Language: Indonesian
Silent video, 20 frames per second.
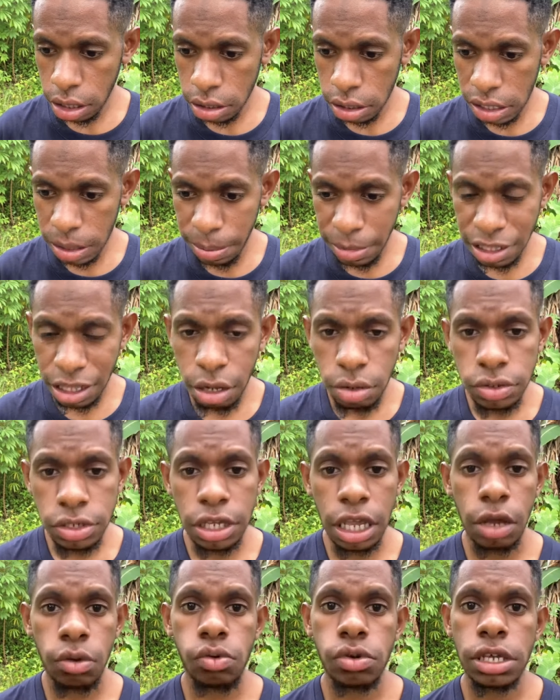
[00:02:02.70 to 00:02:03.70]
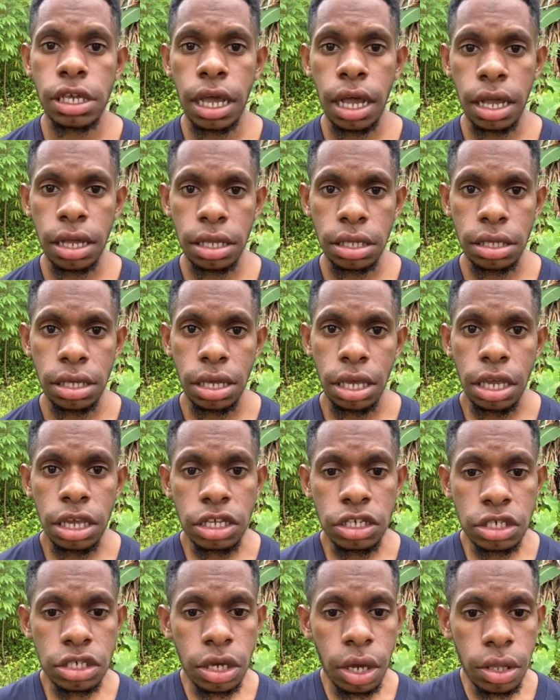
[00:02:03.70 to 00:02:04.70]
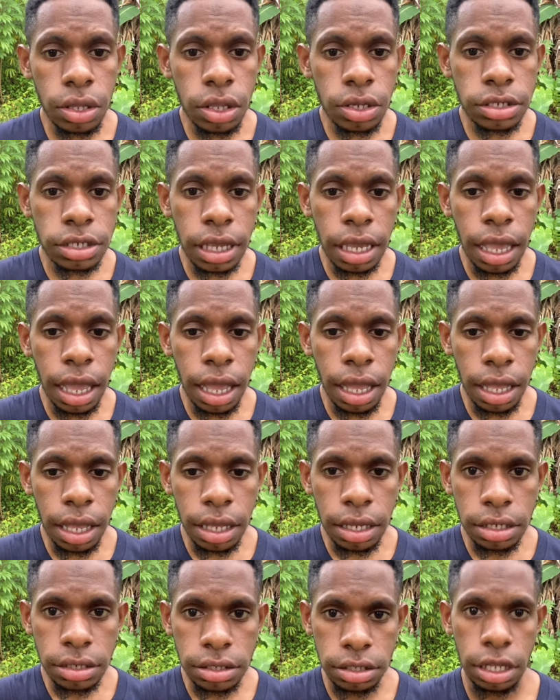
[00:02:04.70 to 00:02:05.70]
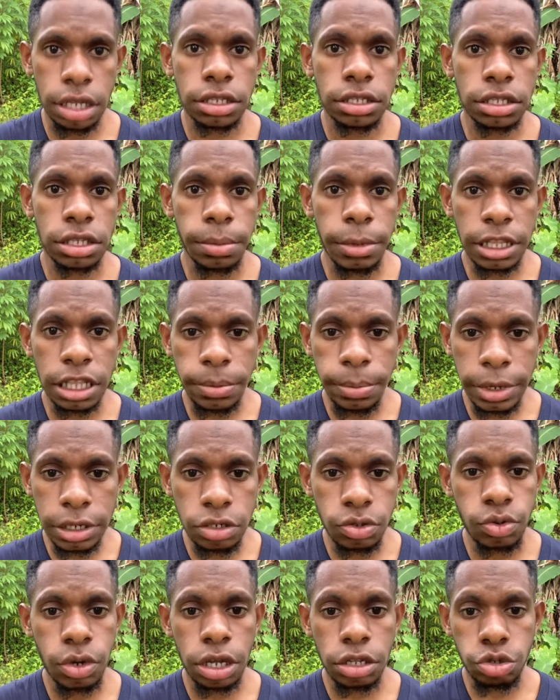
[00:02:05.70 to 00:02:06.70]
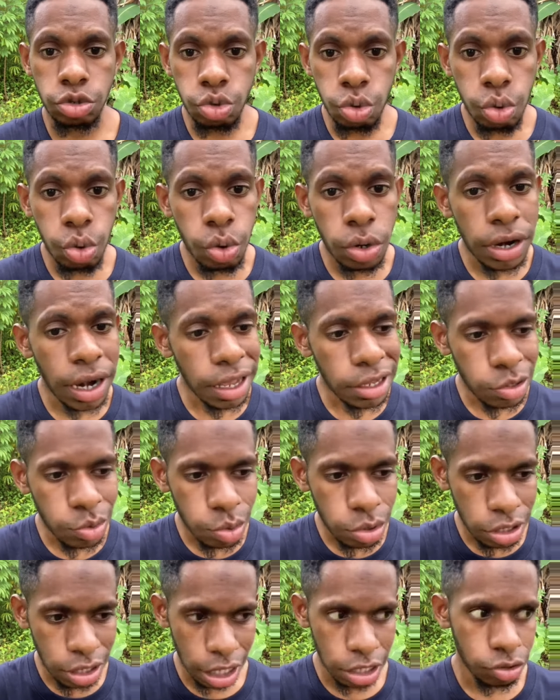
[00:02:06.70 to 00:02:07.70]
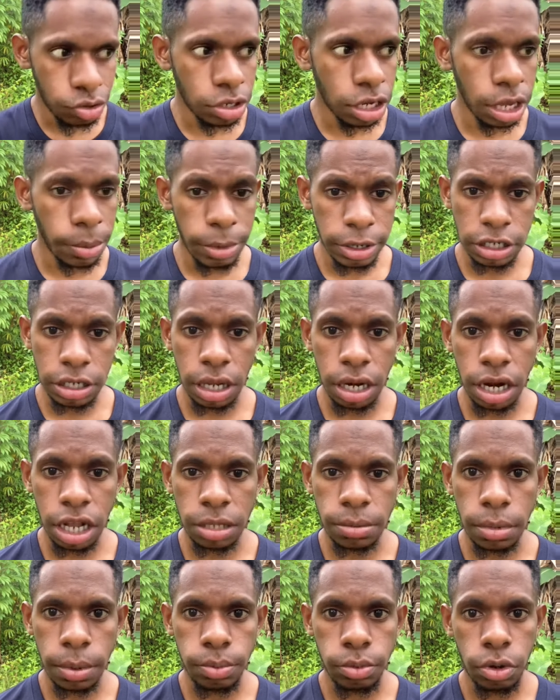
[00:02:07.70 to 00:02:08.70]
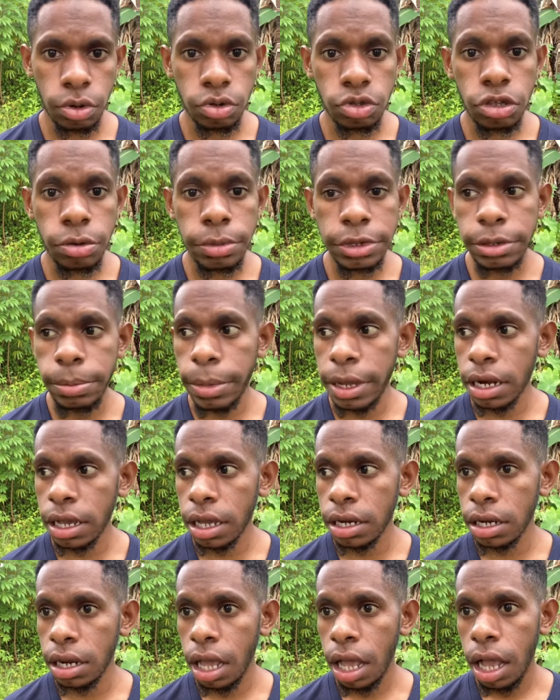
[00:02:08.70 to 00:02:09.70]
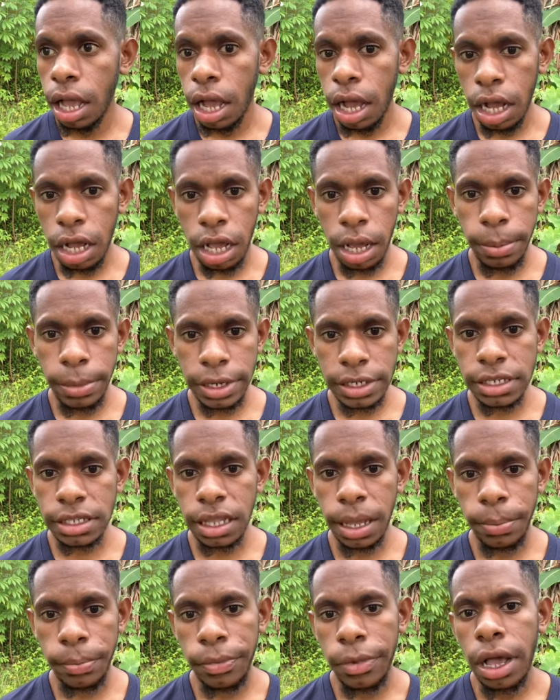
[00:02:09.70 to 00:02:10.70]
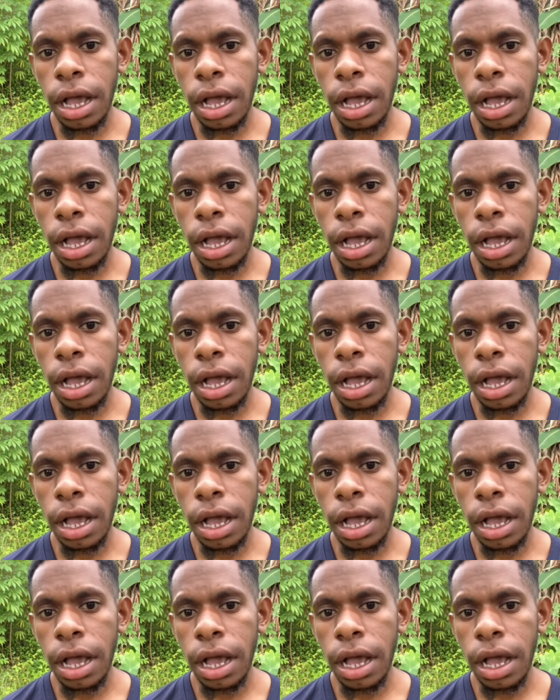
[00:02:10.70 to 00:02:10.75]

lima tahun saya kuliah insya Allah saya dan teman-teman juga turun langsung terjun ke masyarakat Papua untuk menyebarkan agama Islam